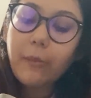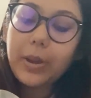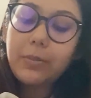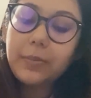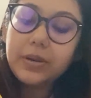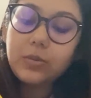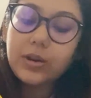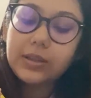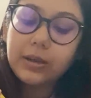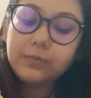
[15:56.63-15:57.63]
मेरी मम्मी ने
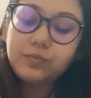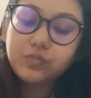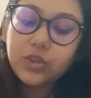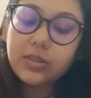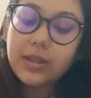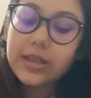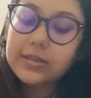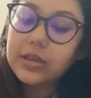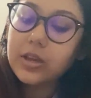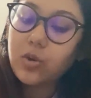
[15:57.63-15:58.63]
बोला था जितना
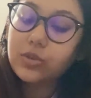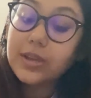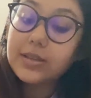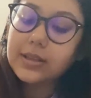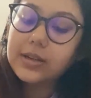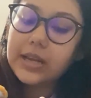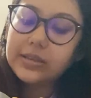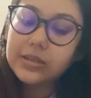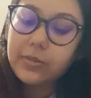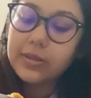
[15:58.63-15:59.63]
देसी घी उतना ही ज़्यादा
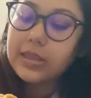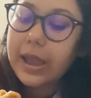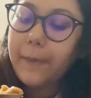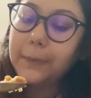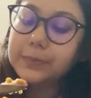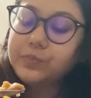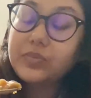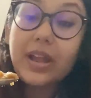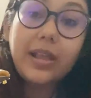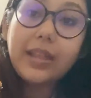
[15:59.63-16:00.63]
टेस्टी बनता
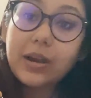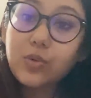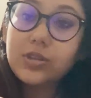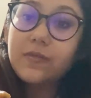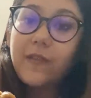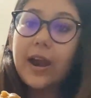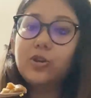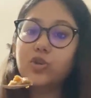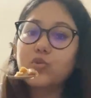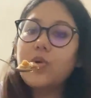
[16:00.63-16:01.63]
है एंड दैट वॉज इन
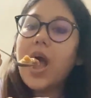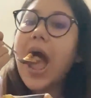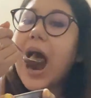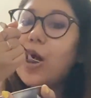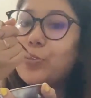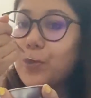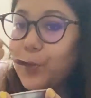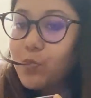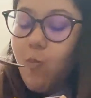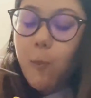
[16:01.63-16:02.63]
फैक्ट ट्रू
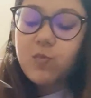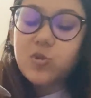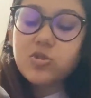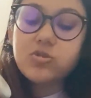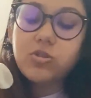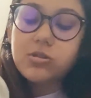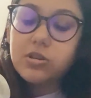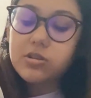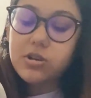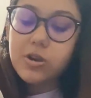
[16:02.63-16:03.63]
दिस इज सो
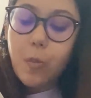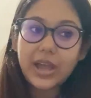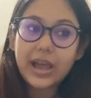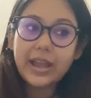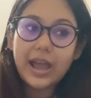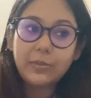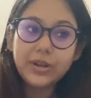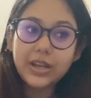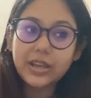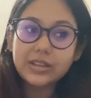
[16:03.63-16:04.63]
टेस्टी आई एम
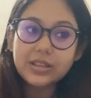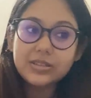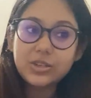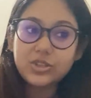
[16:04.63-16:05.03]
टेकिंग दिस